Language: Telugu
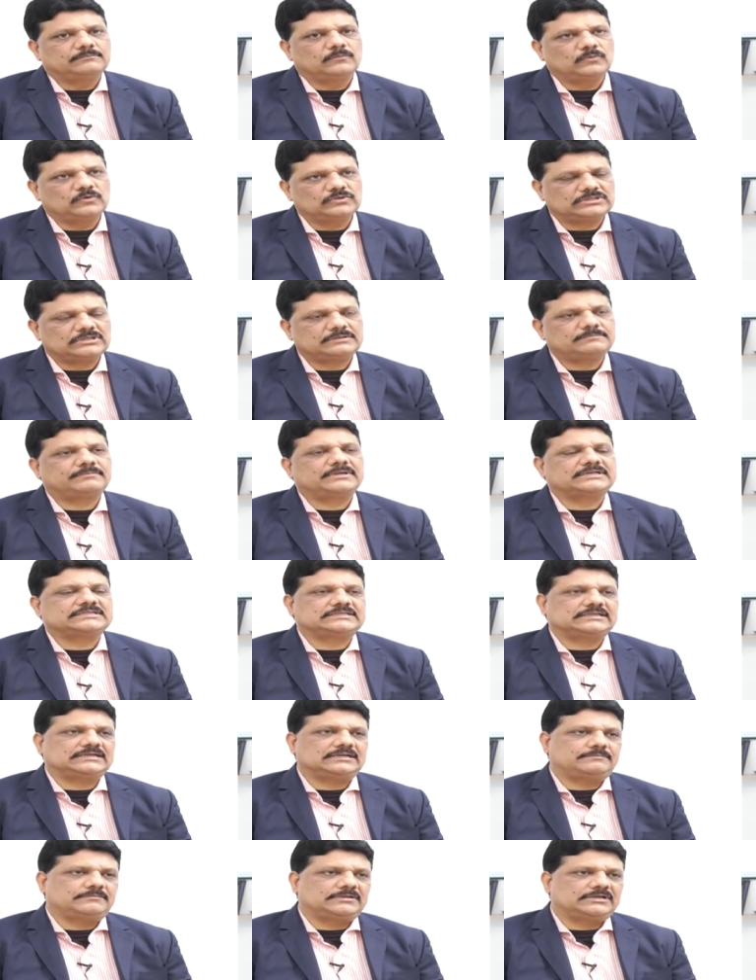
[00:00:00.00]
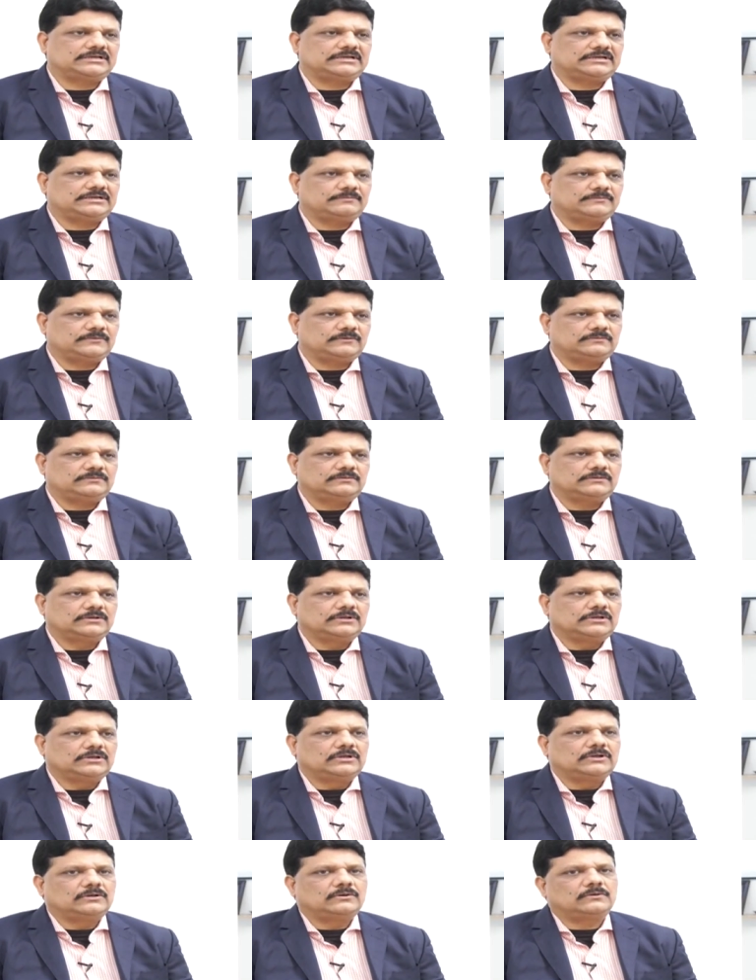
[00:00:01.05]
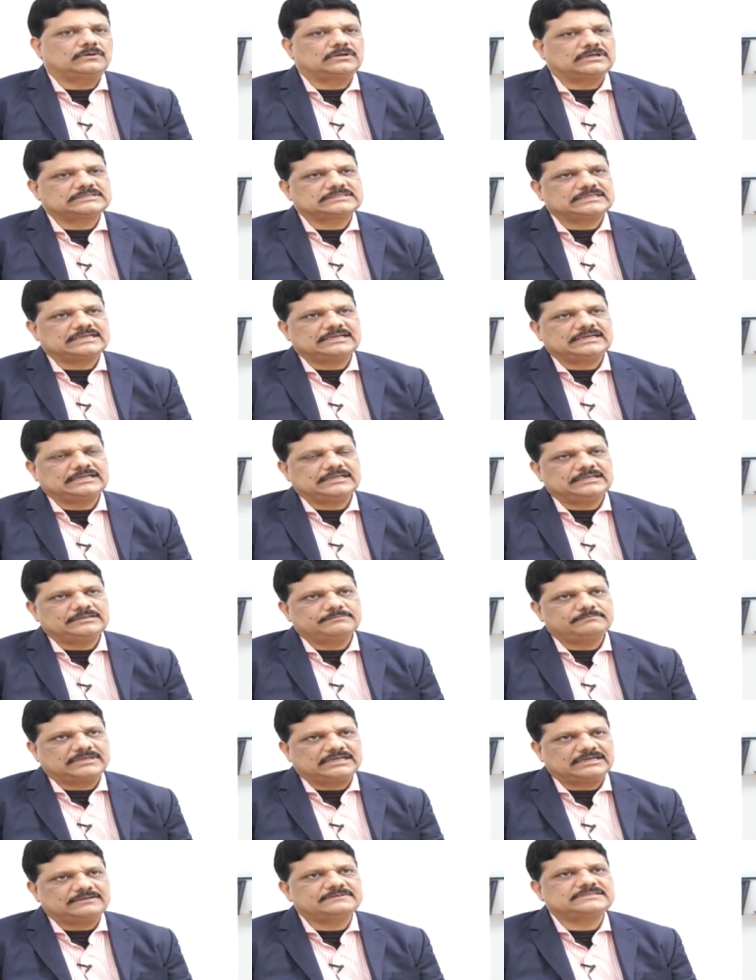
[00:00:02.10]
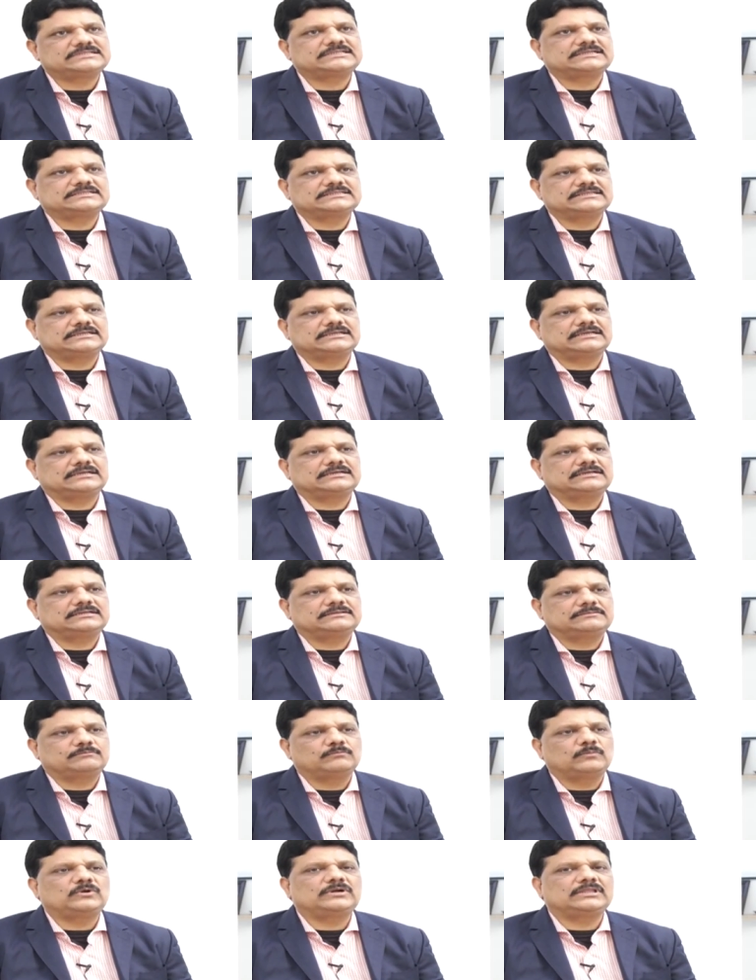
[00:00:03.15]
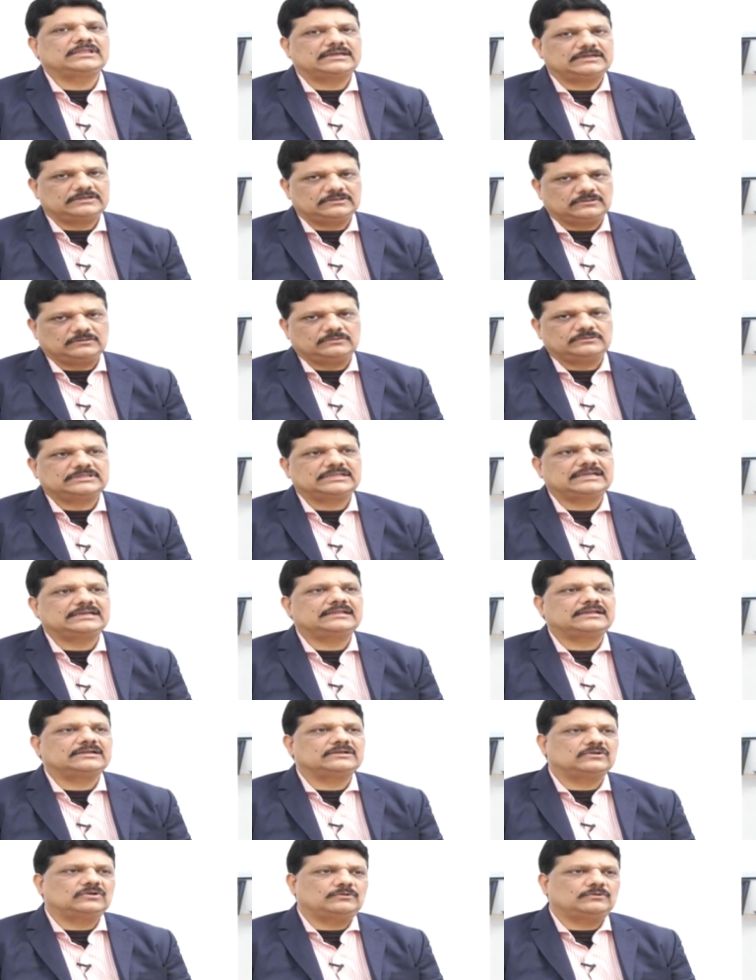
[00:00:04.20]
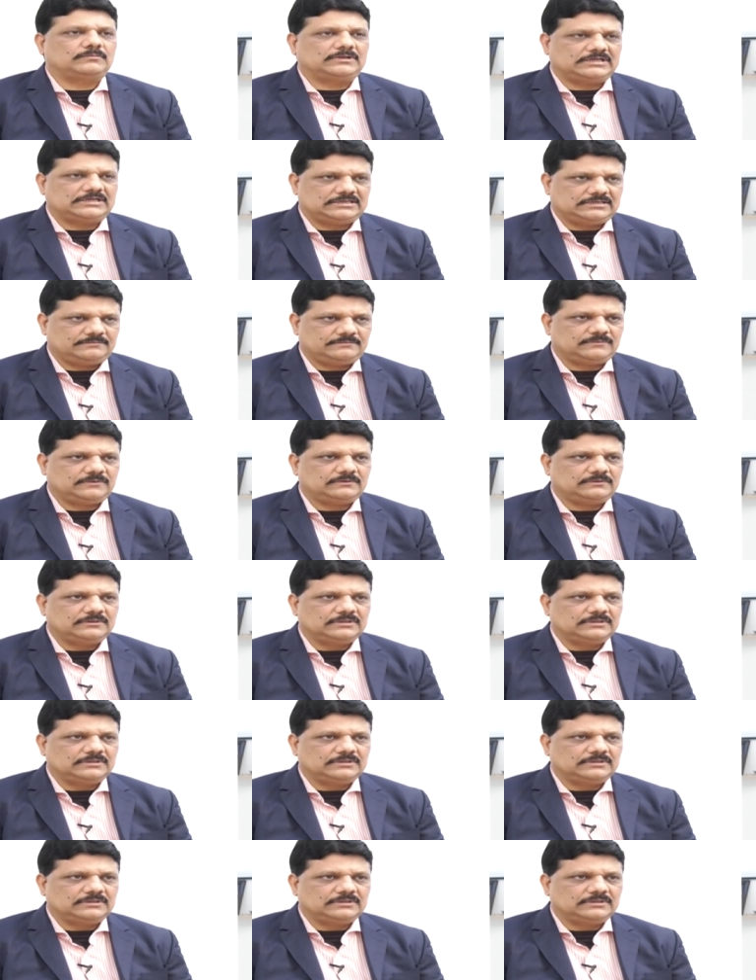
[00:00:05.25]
మూత్రం పచ్చగా మారడము ఒక్కొక్కసారి మల విసర్జన బూడిద రంగులో తెల్ల రంగులో మారడం